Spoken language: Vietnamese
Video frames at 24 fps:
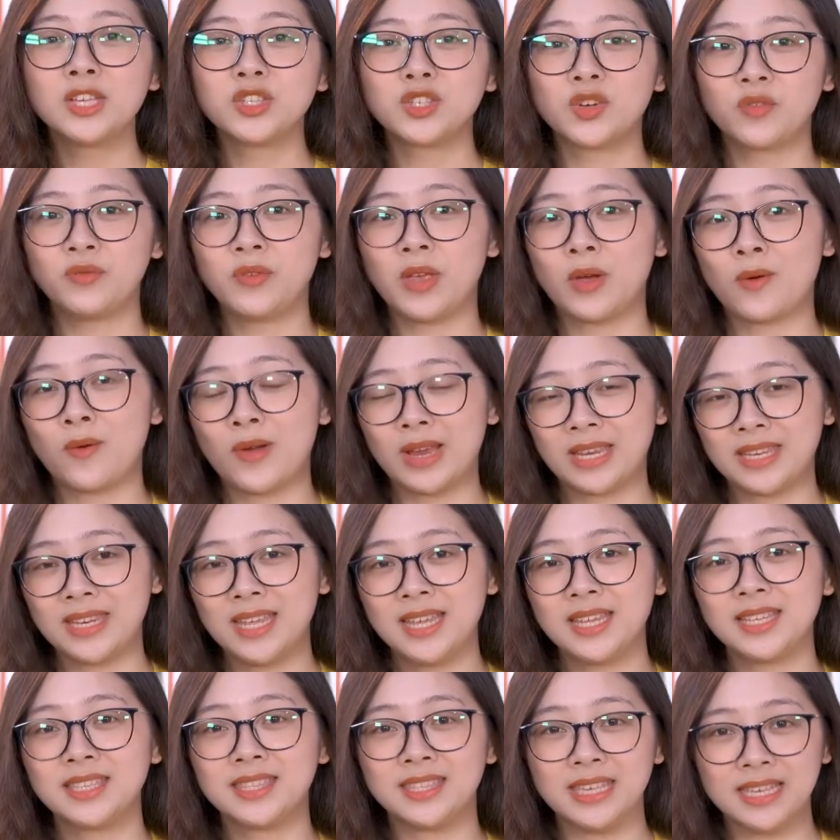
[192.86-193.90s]
cho việc hoạch
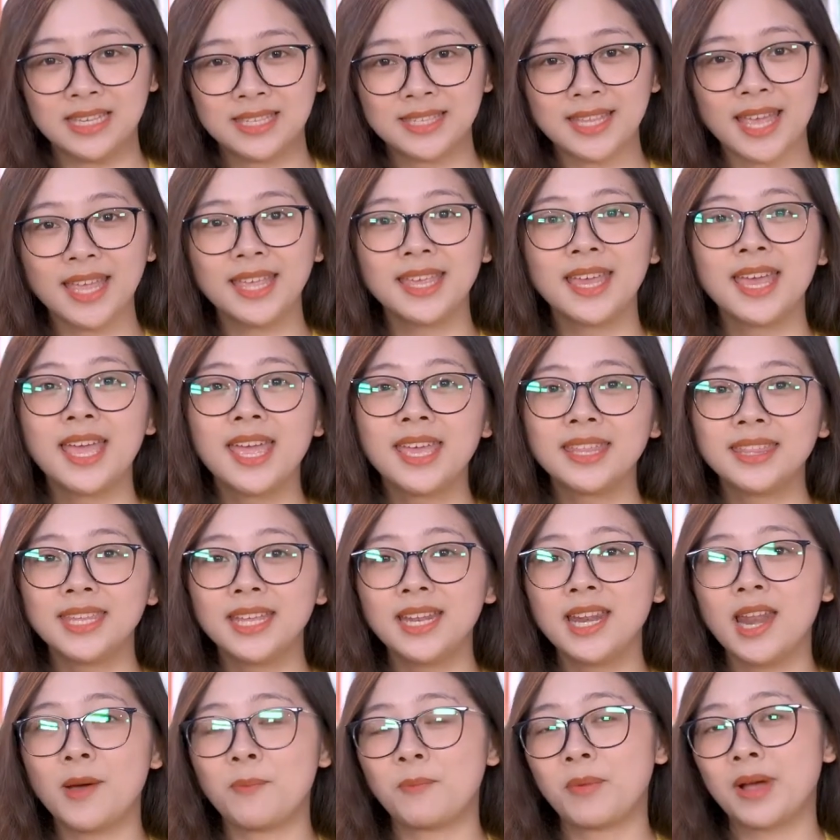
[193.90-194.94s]
định chính sách,
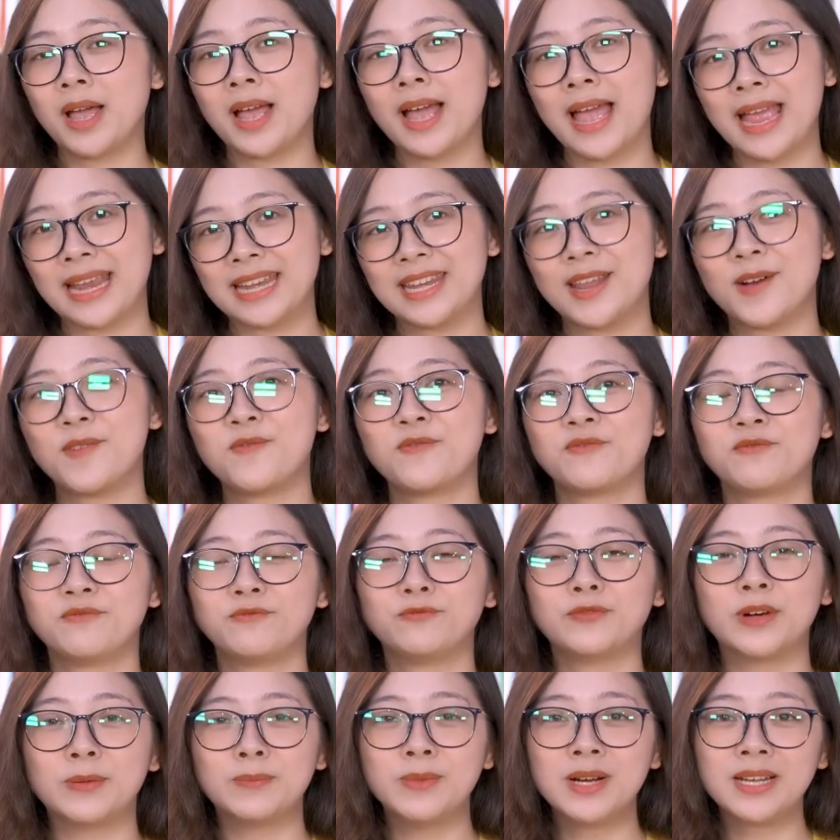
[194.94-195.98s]
thiết lập các hành động
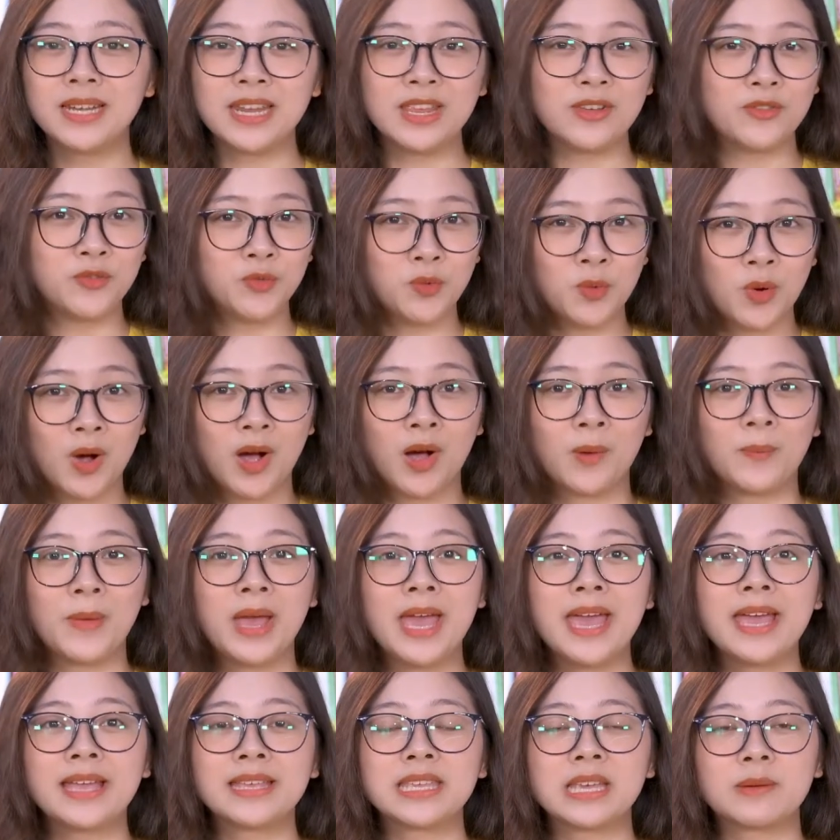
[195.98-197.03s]
và bước đi phù hợp
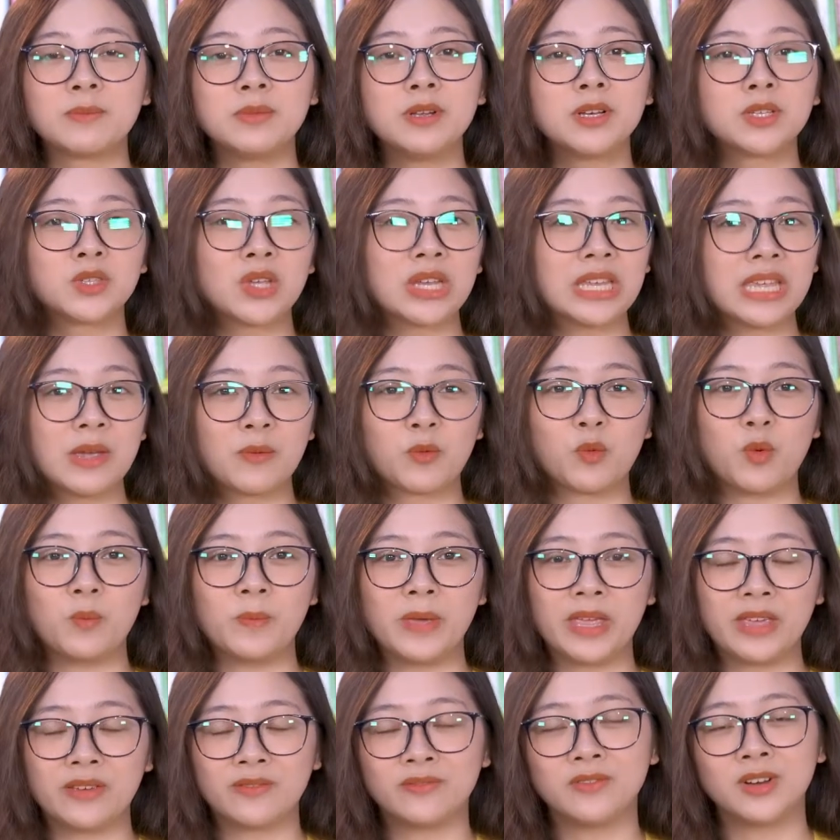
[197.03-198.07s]
nhằm đưa doanh nghiệp của
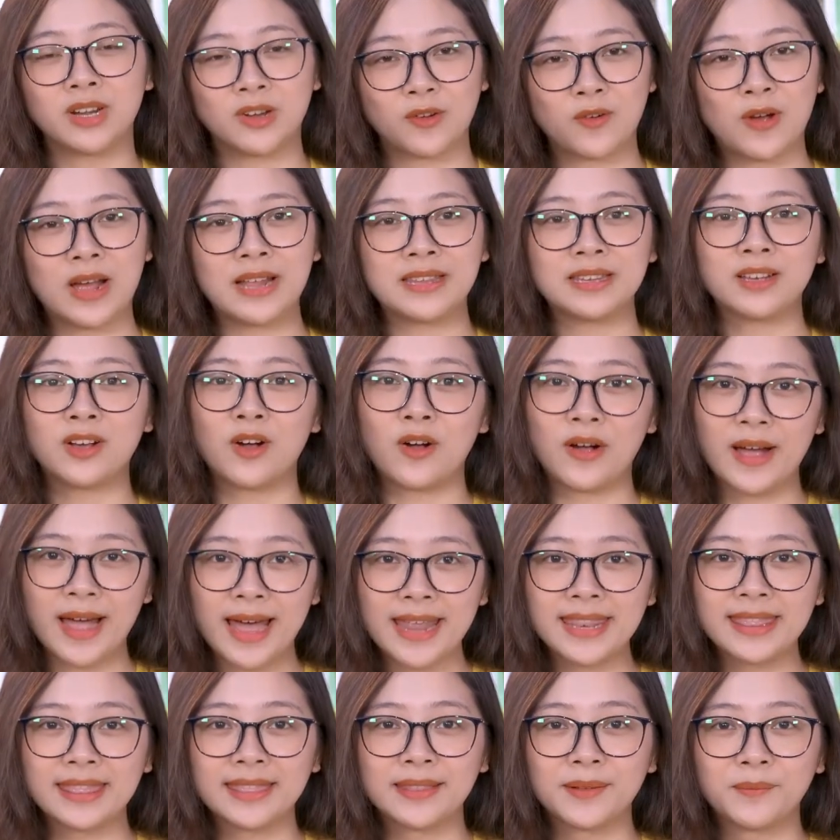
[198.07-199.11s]
mình vượt qua những khó
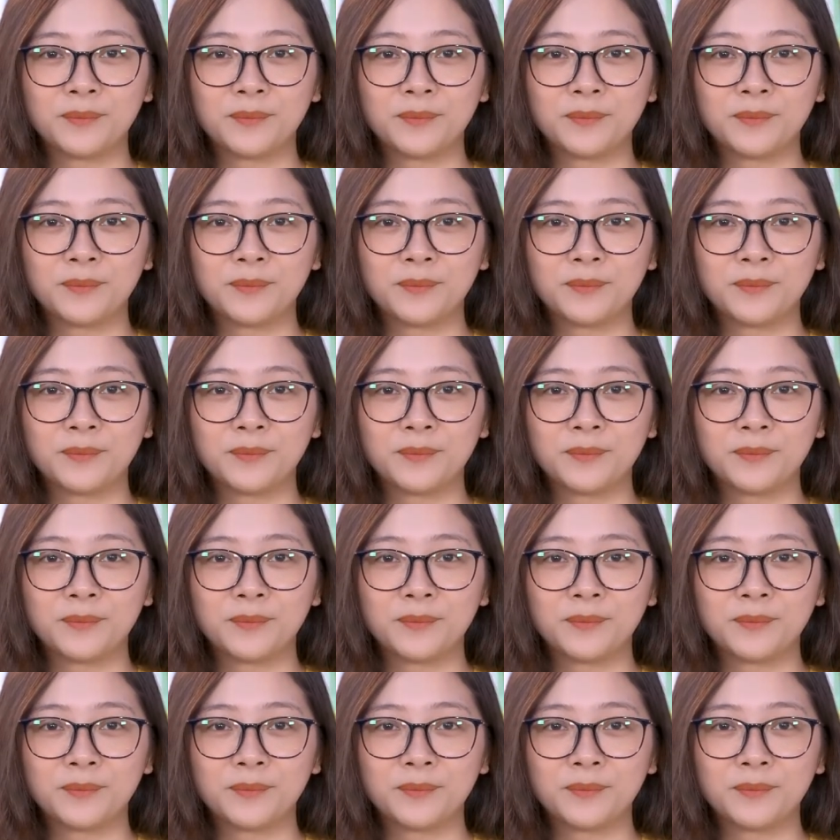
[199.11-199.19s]
khăn.